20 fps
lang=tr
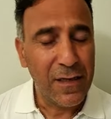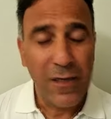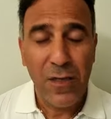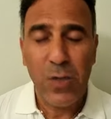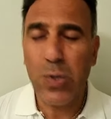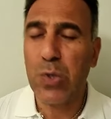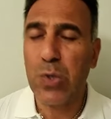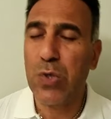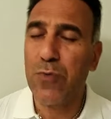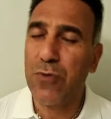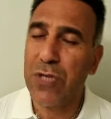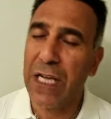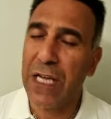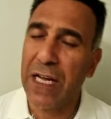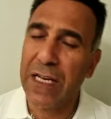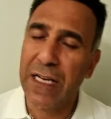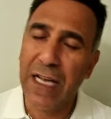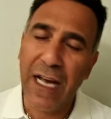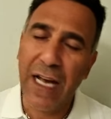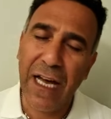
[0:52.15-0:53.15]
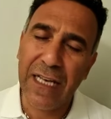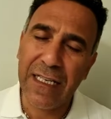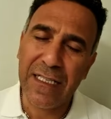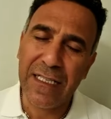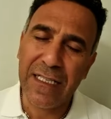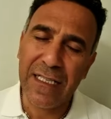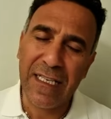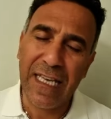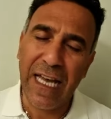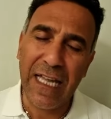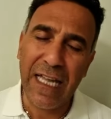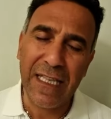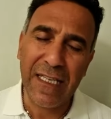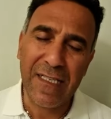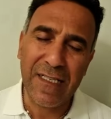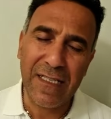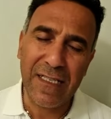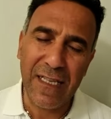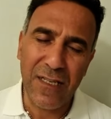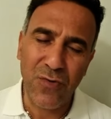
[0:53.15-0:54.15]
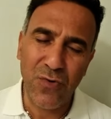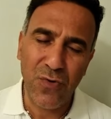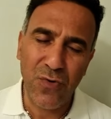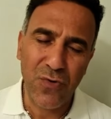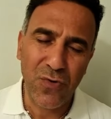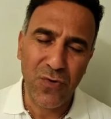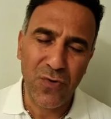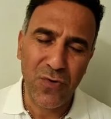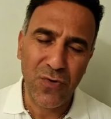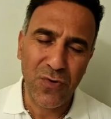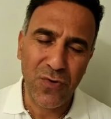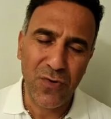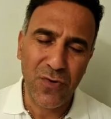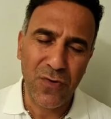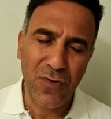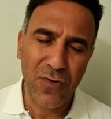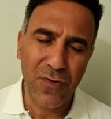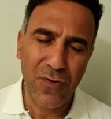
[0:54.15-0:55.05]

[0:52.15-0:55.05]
zümrüdan kağının kendisine dönüşür.